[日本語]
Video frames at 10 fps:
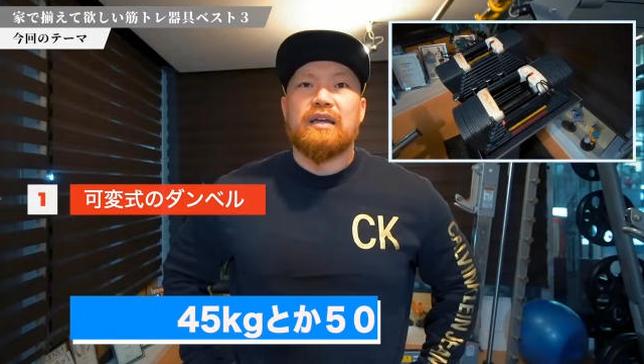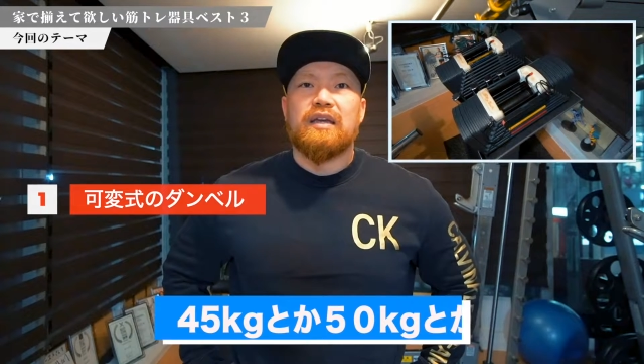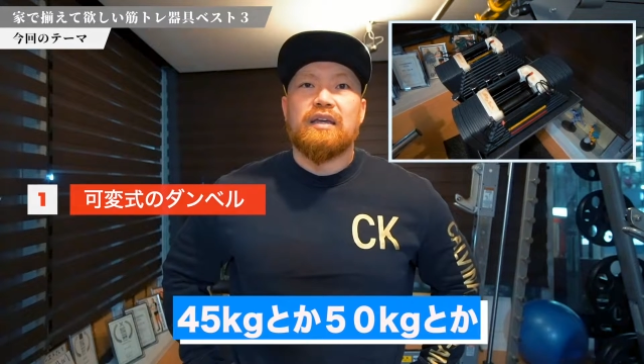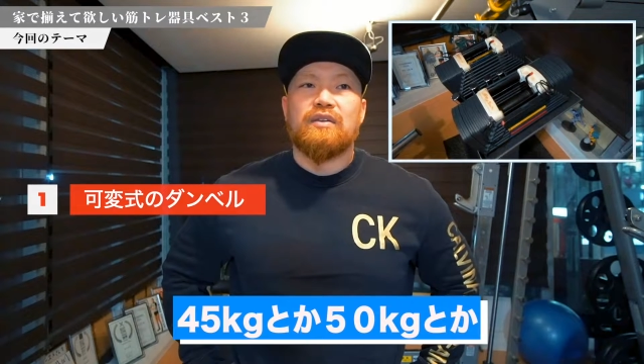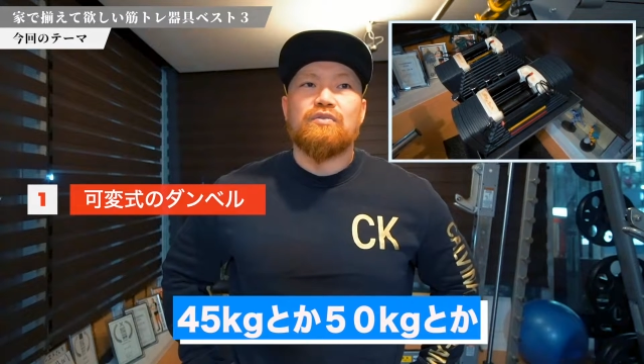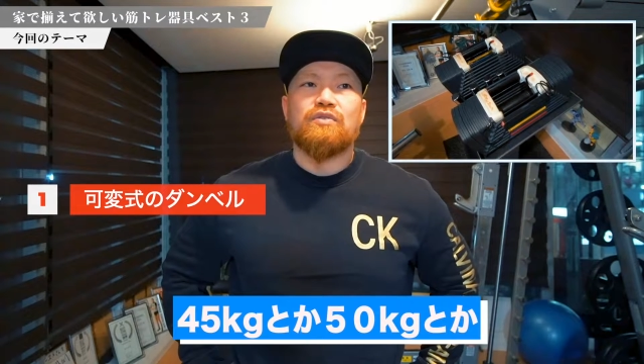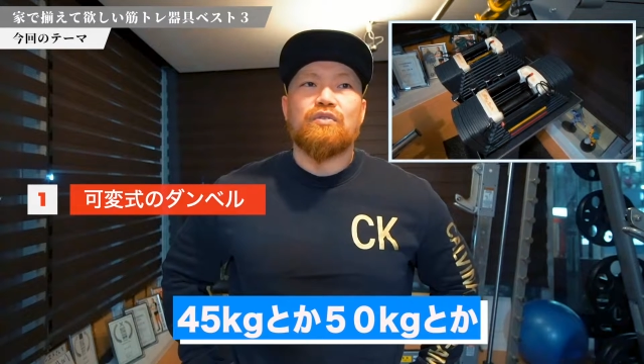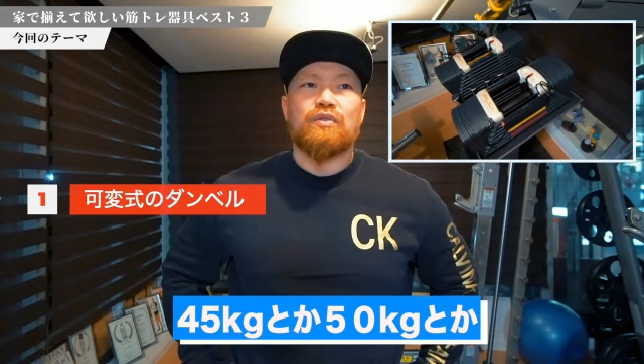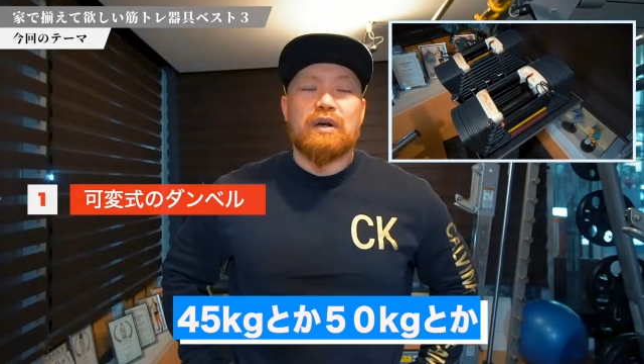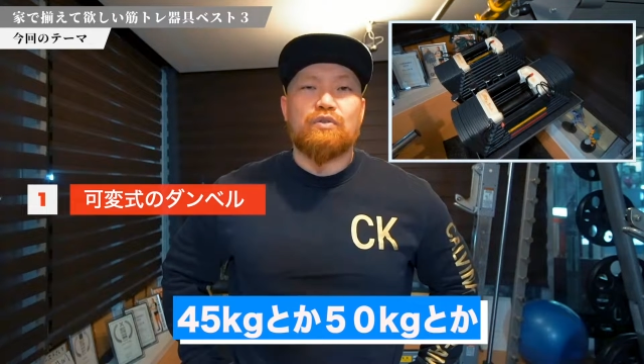えー、
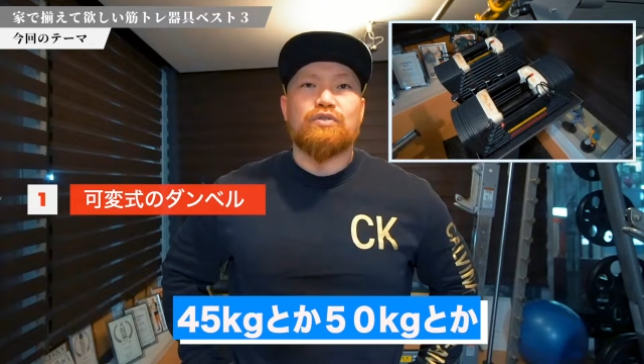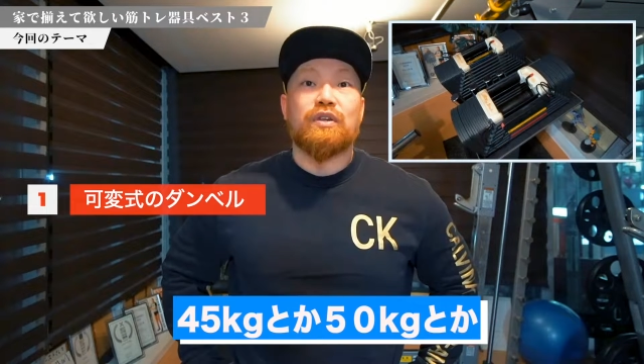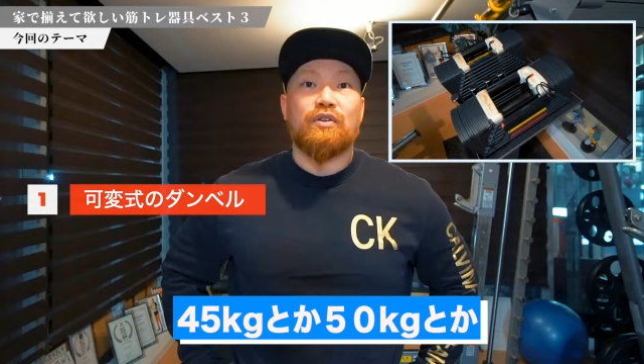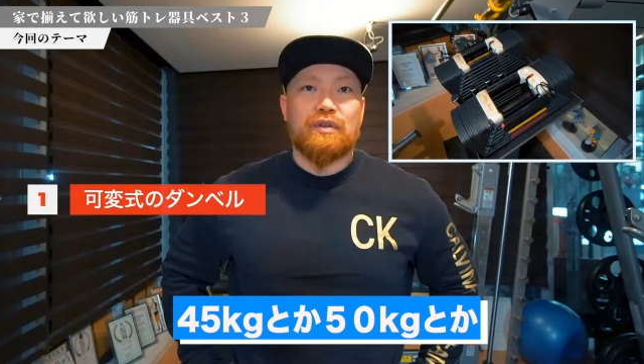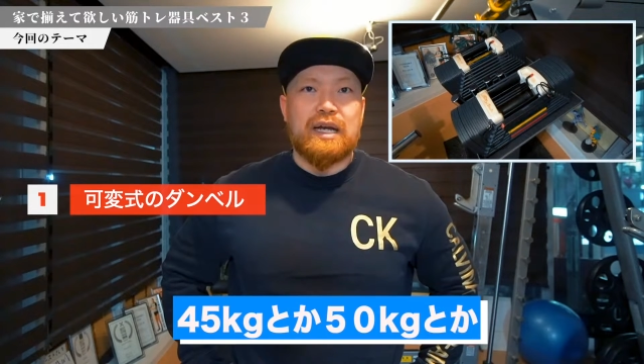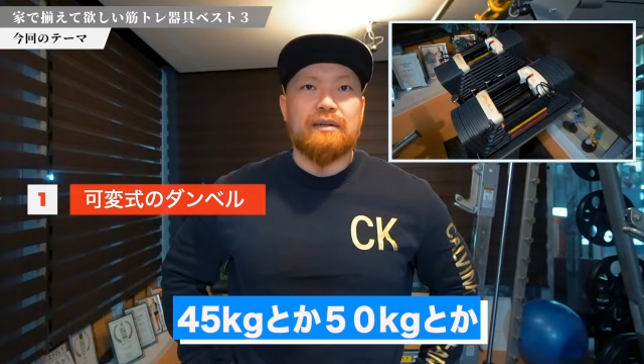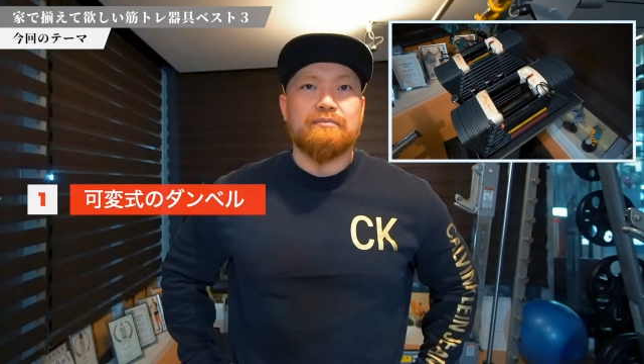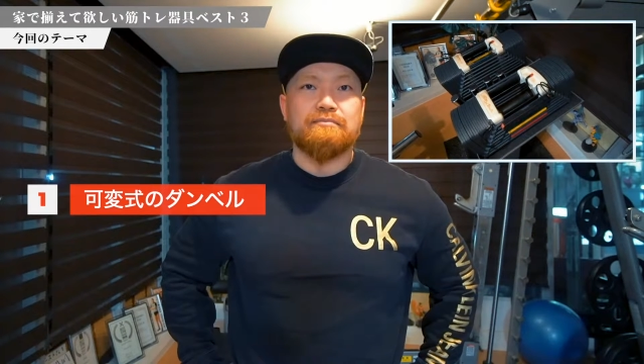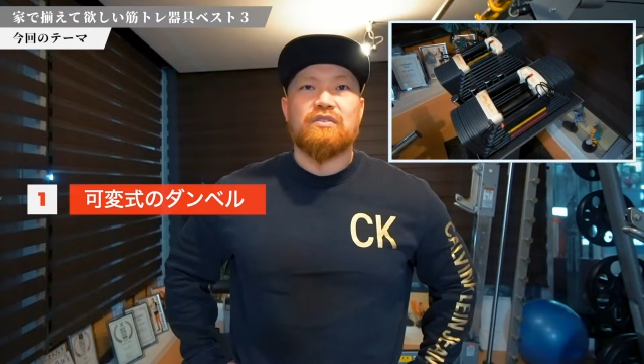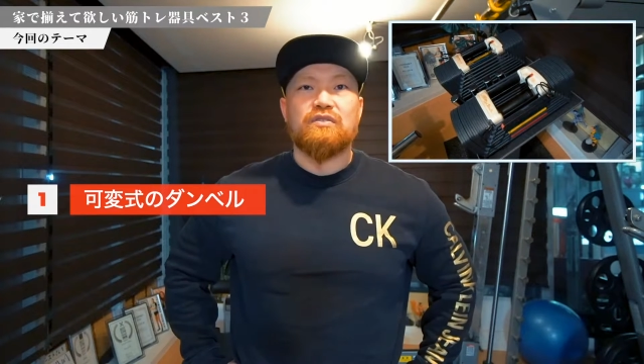45とか 50kg とか
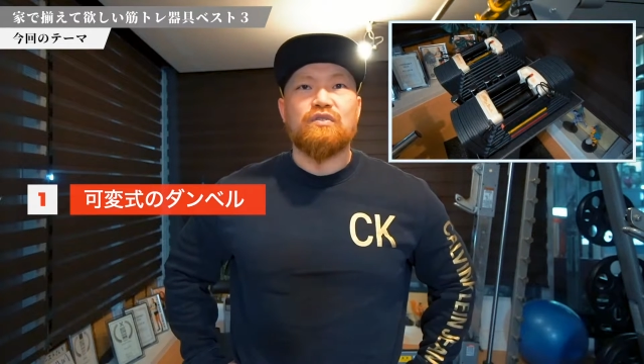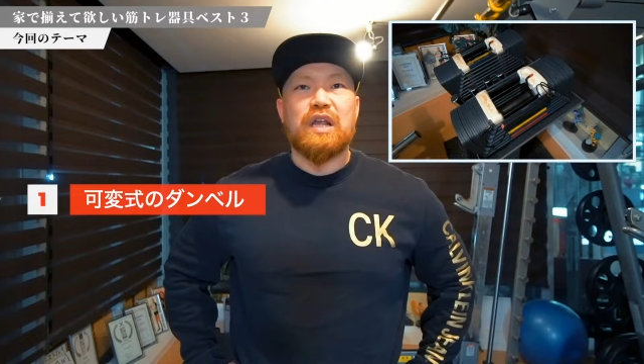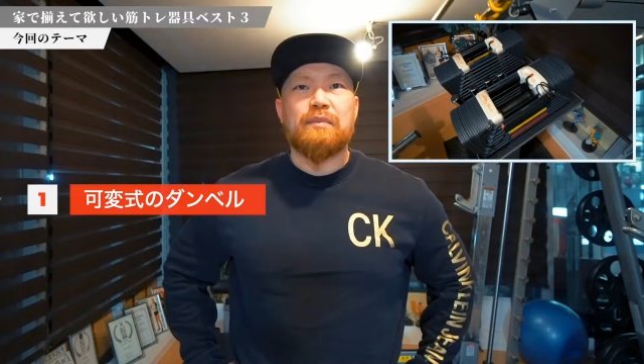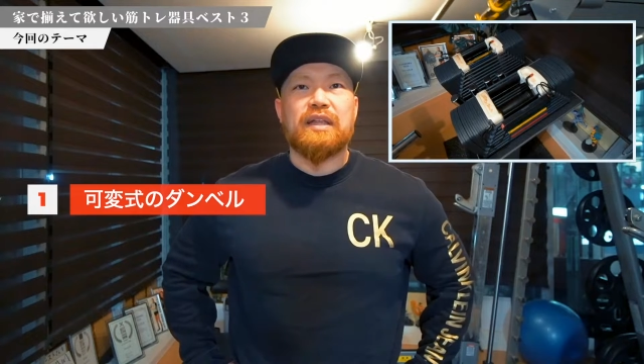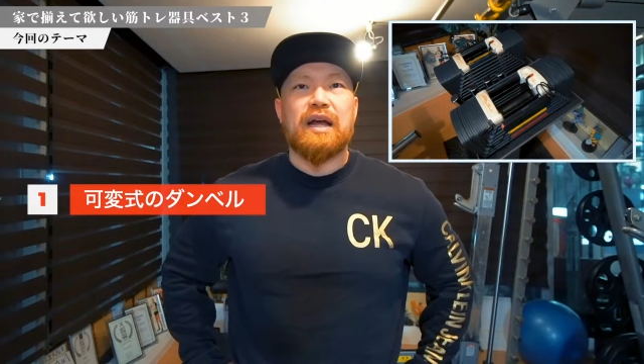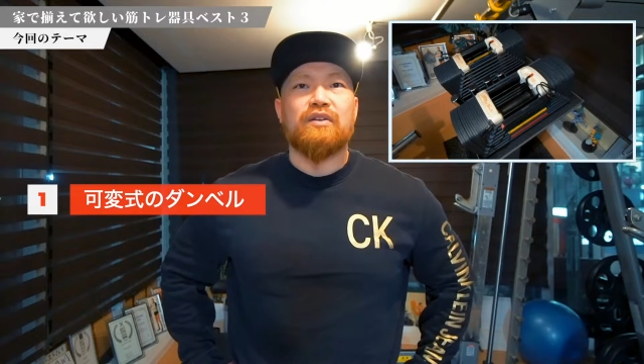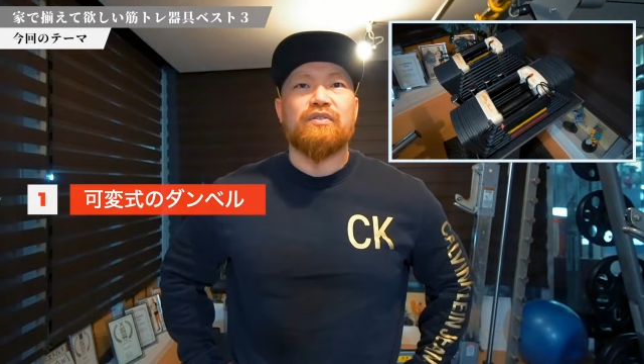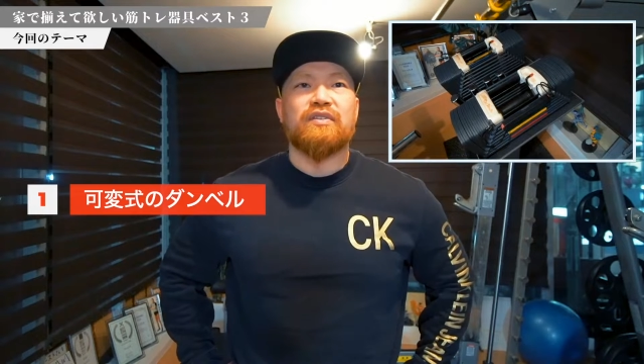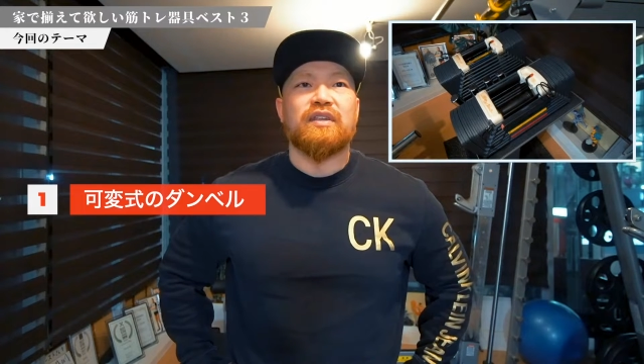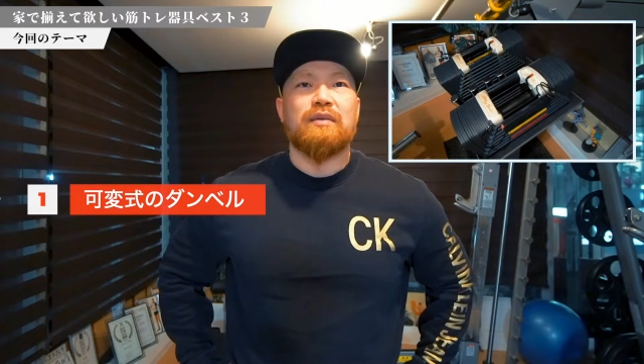そのぐらいまである
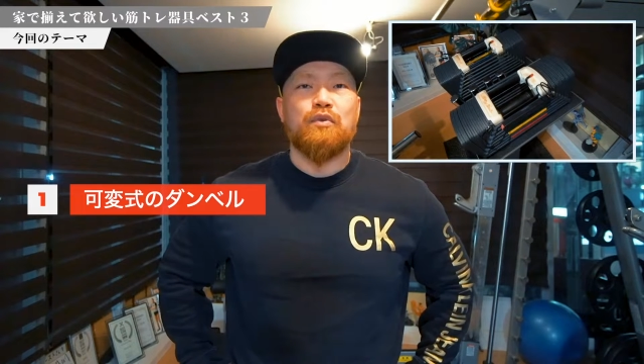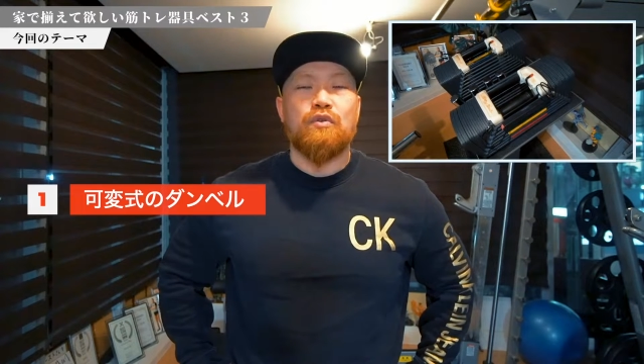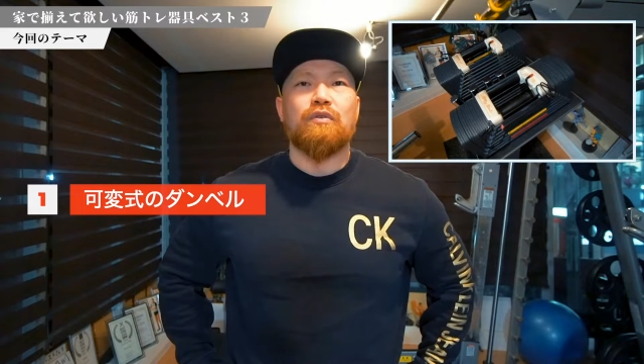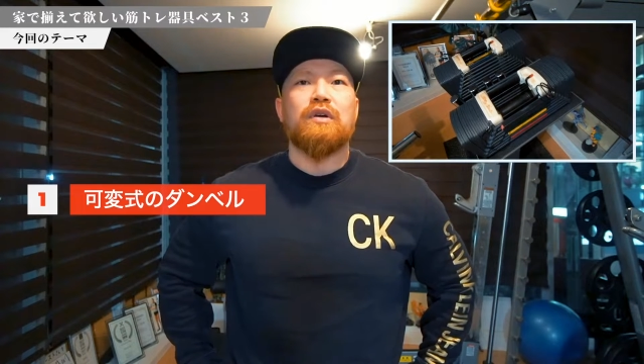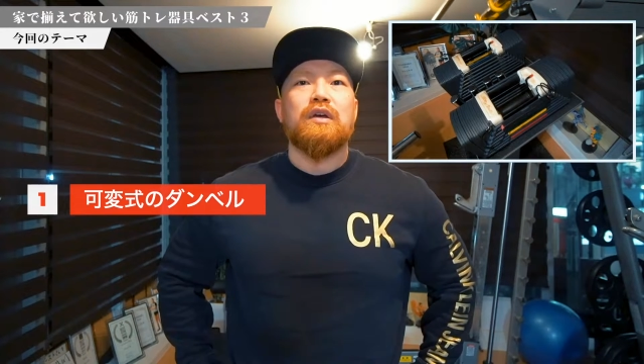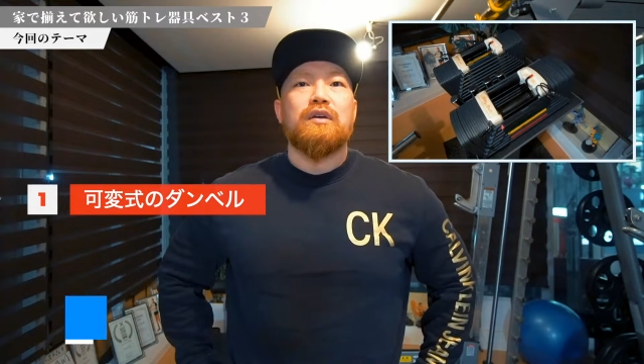んですけれども